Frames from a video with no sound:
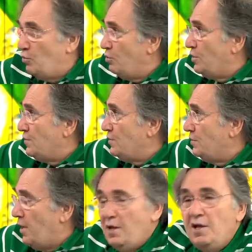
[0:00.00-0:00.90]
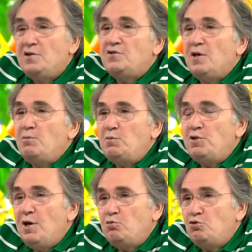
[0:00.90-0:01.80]
bölgesinde
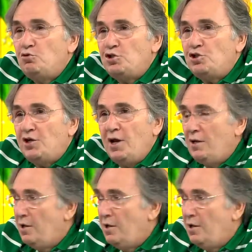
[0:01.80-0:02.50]
sebebi de budur işte.